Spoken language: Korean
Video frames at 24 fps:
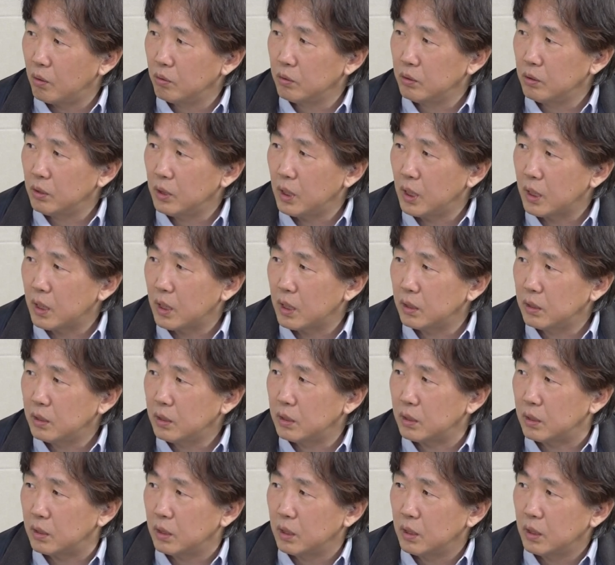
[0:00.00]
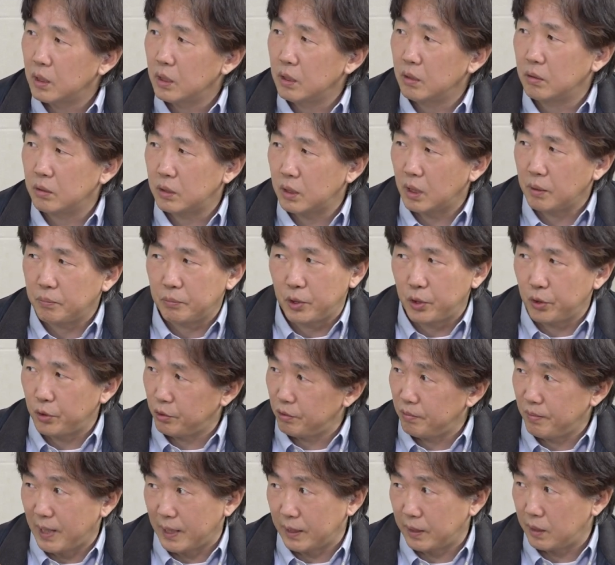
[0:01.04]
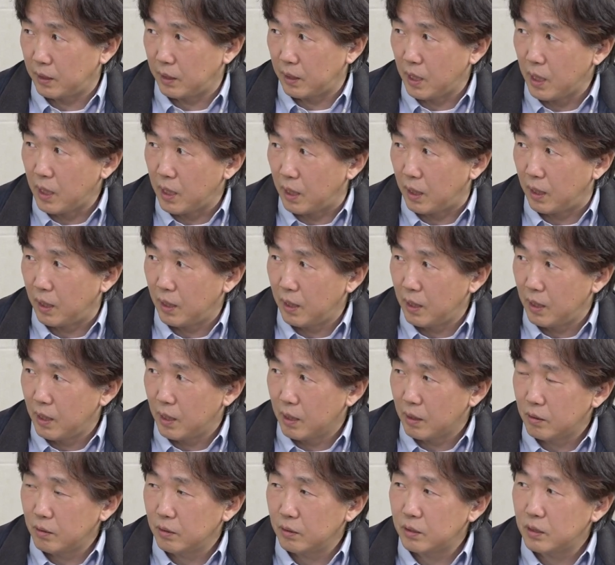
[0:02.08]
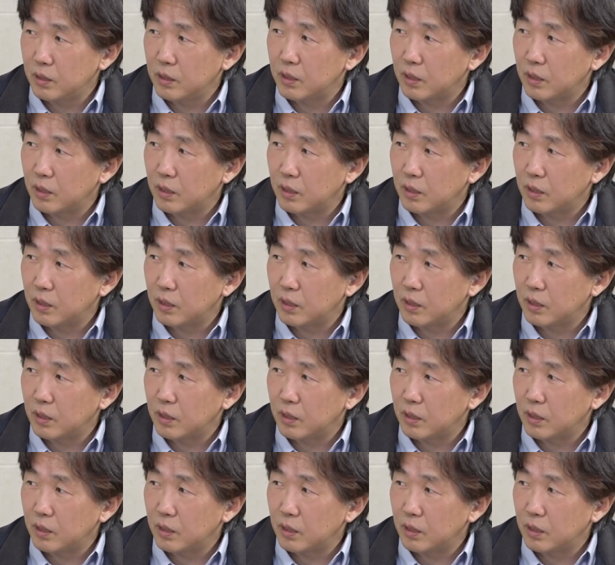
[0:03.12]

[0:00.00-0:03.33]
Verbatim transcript: 오늘날에는 이런 사람들이 너무 많은데 음. 그것을